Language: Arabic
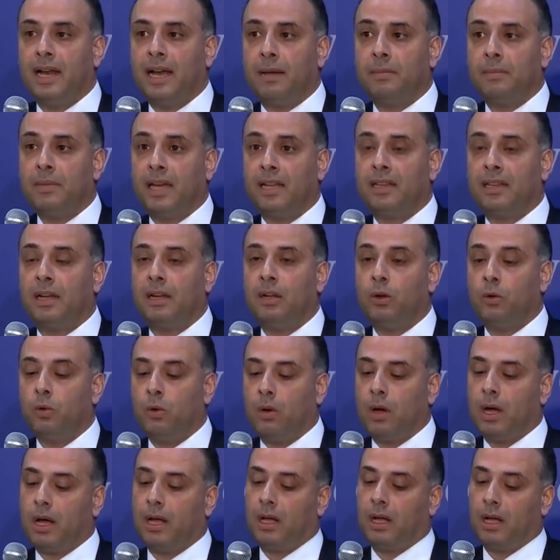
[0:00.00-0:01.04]
عم
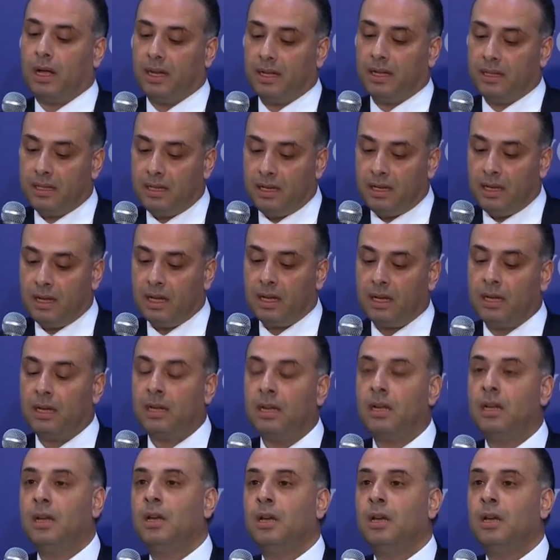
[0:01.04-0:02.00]
يحتلوها عقائديا